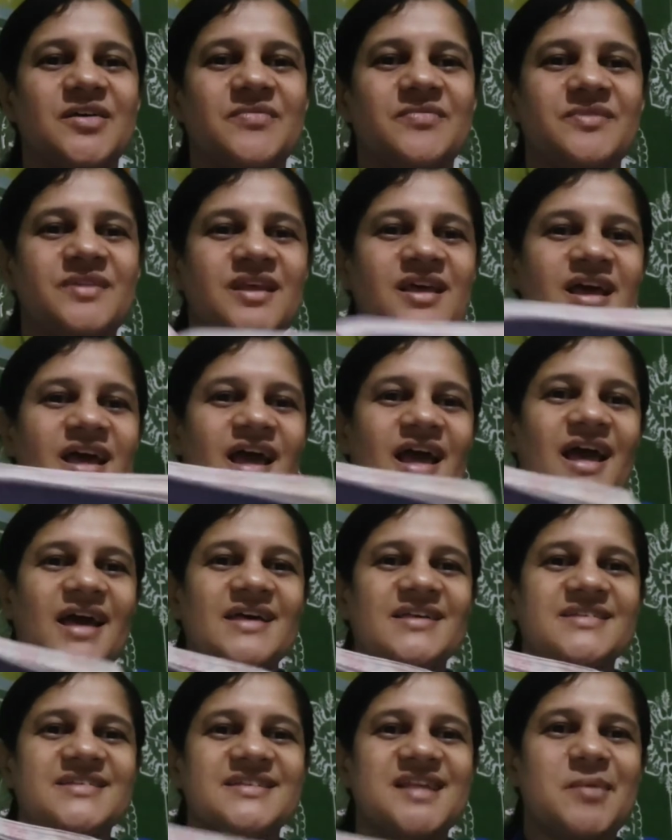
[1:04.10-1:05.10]
ó,
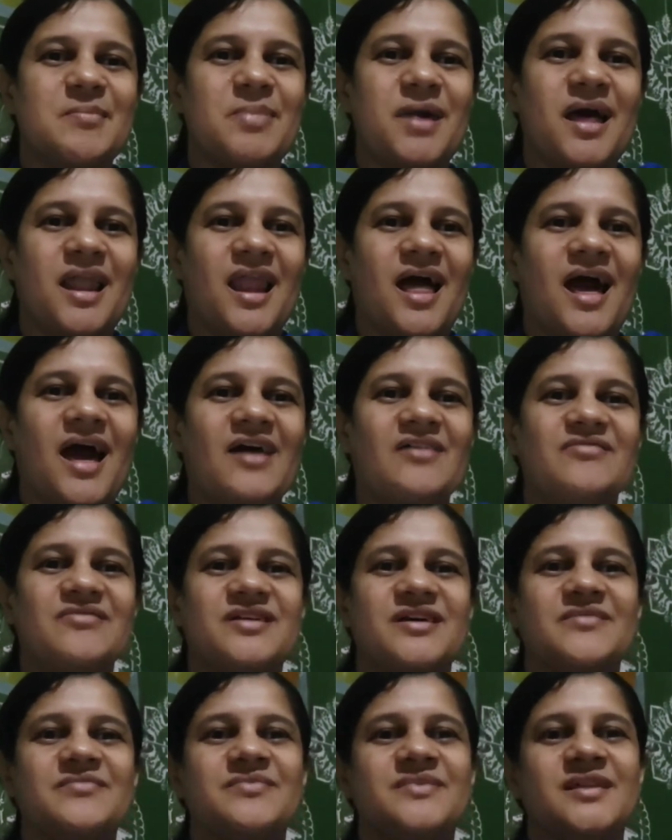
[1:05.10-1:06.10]
esta
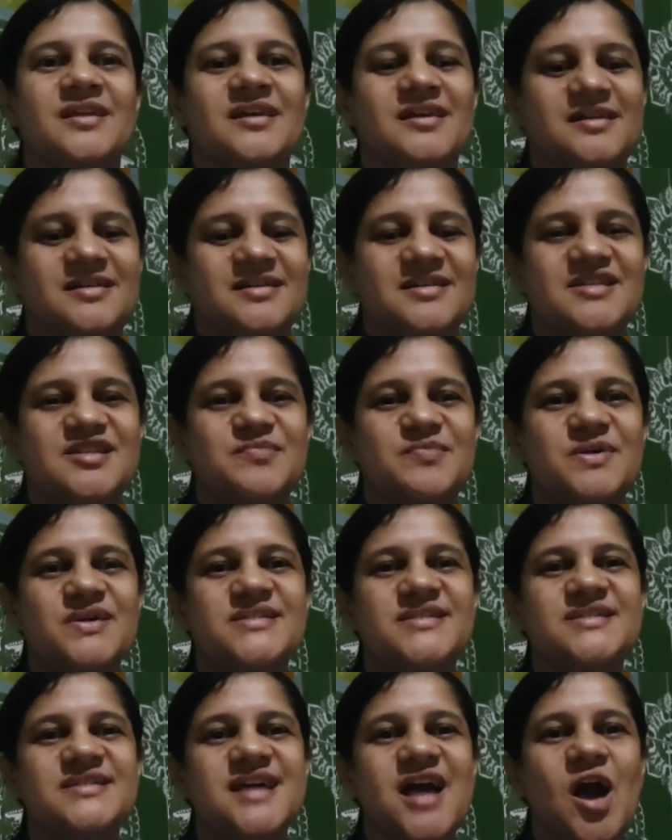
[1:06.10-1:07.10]
palavra
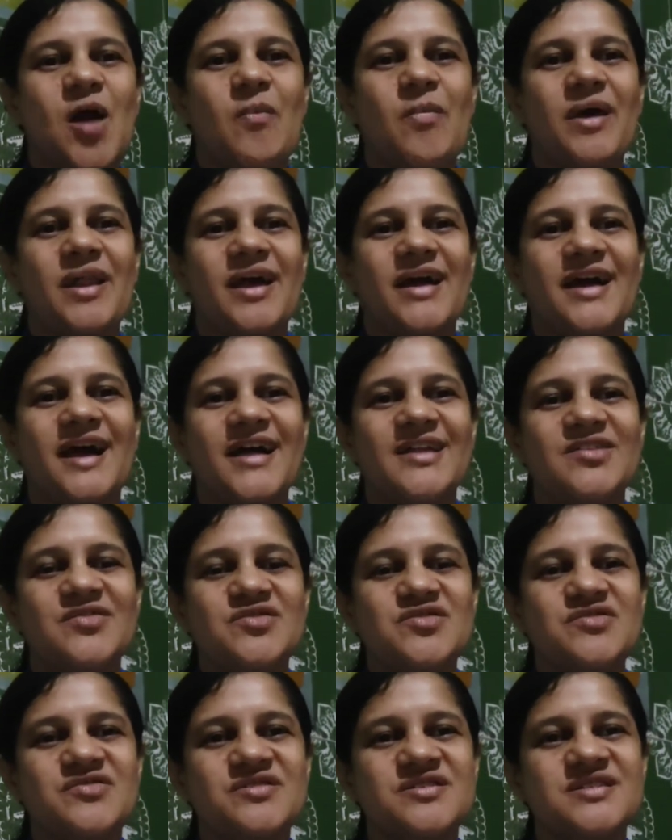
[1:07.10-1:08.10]
especial para cada
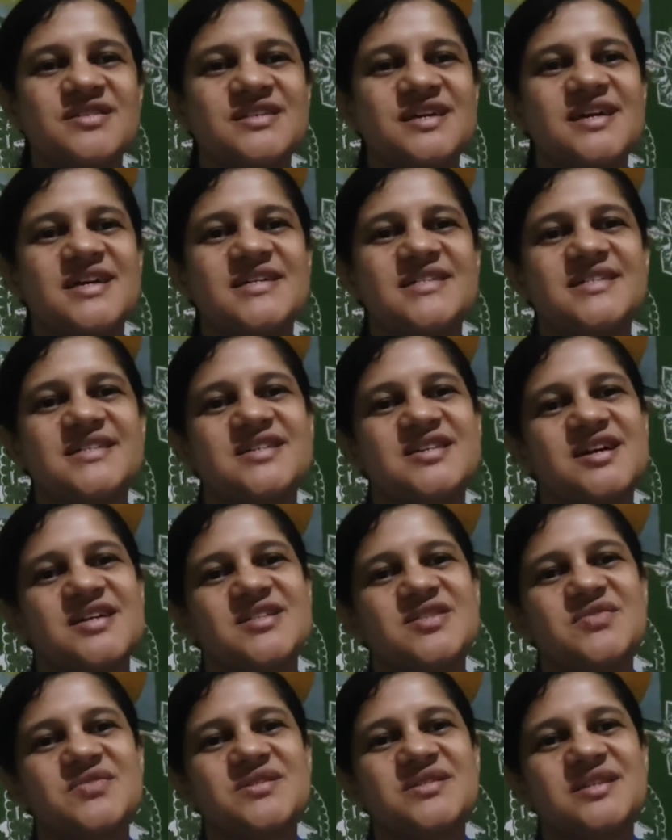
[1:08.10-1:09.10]
um de vocês que já
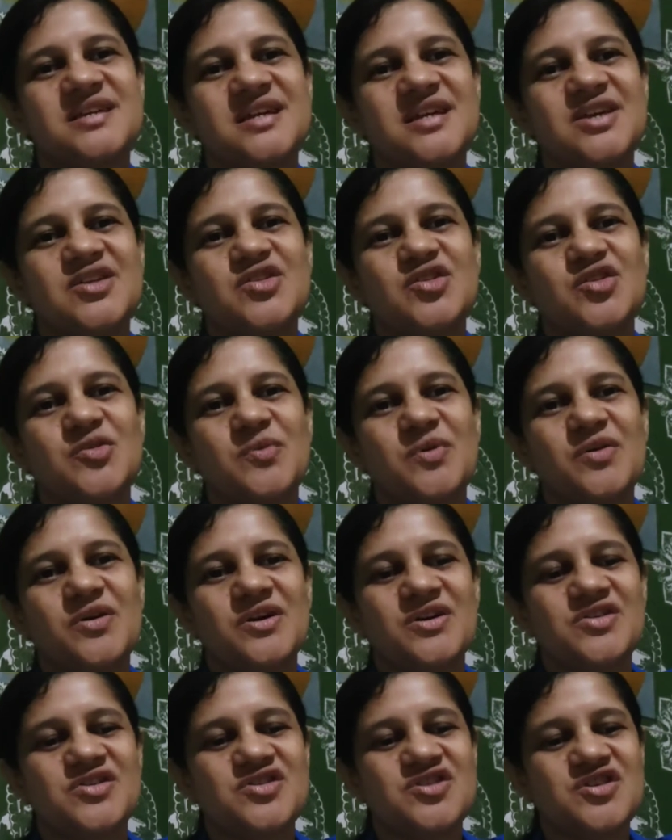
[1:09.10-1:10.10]
são inscritos no meu
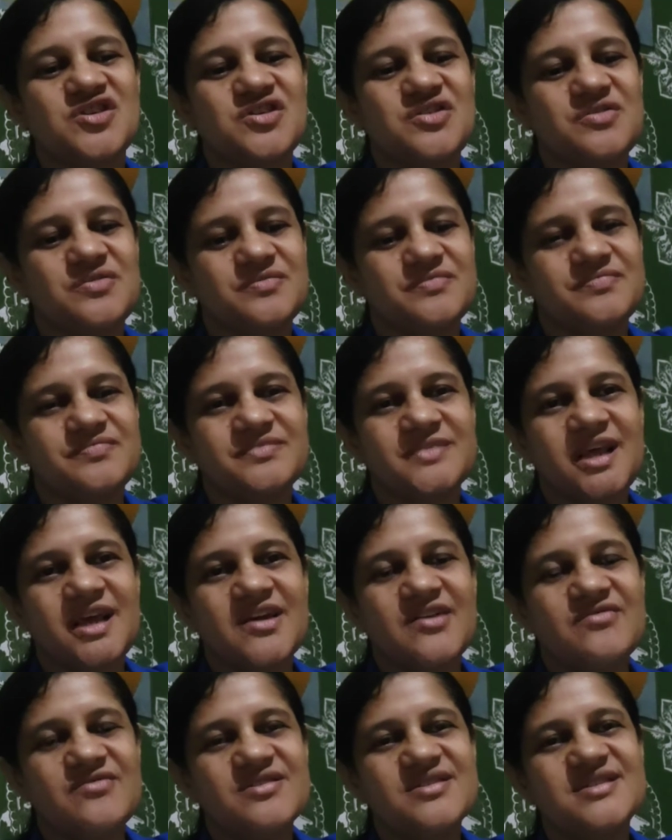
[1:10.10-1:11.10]
cantinho.
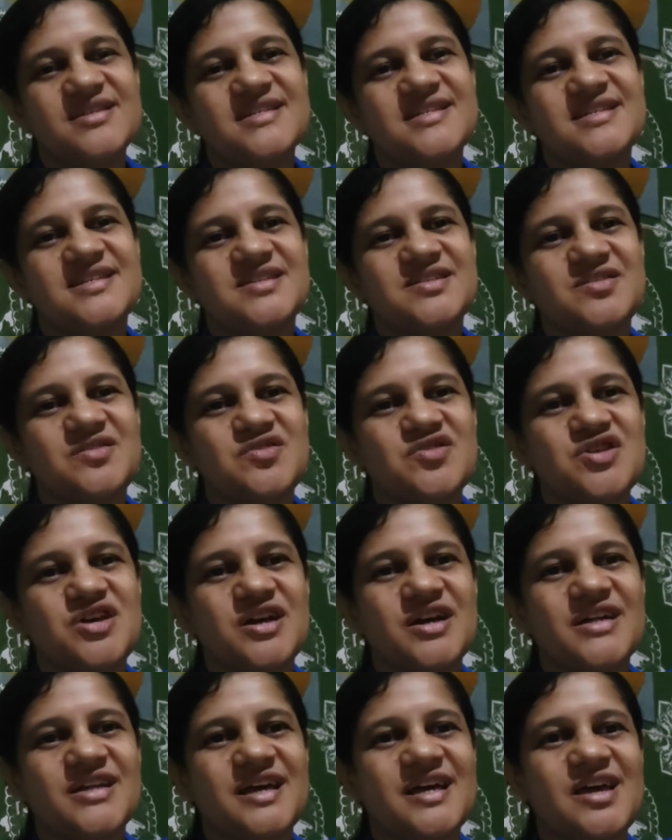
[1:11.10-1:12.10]
E vocês que estão
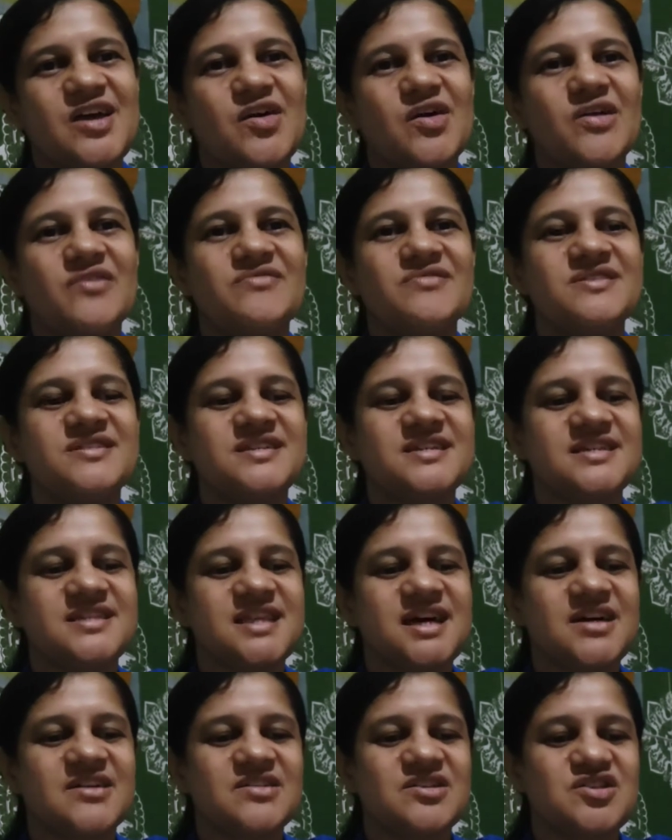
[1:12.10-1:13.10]
chegando aí agora
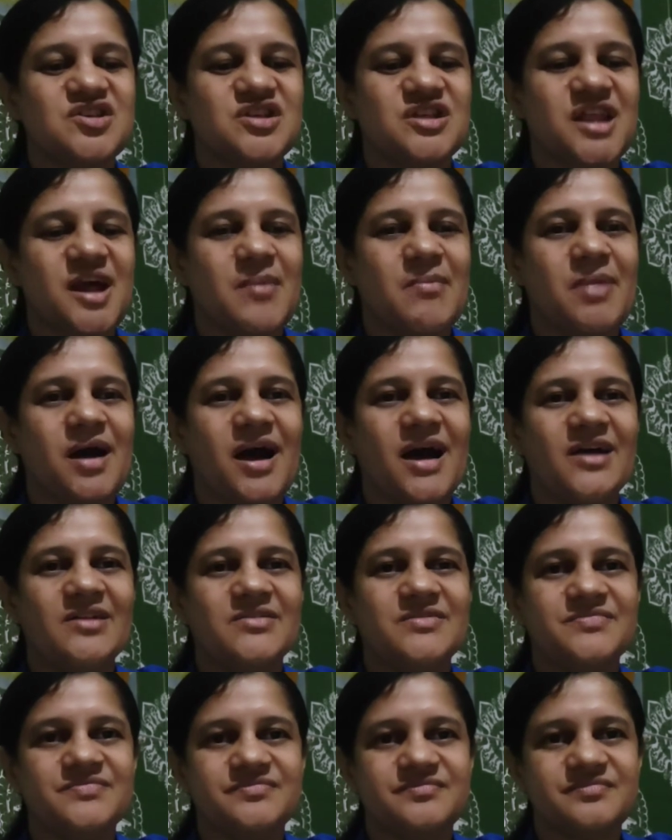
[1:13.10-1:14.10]
visitando este
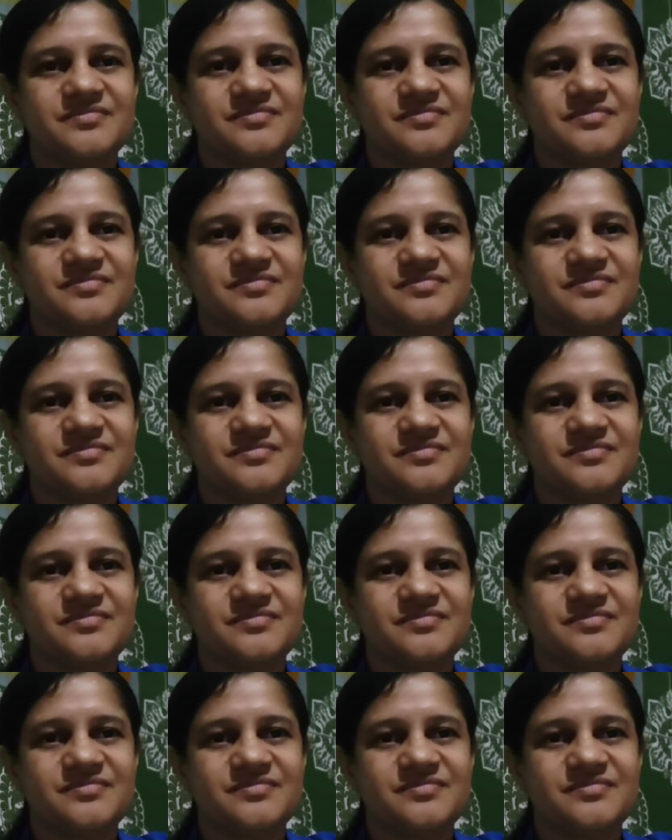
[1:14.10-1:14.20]
trabalho,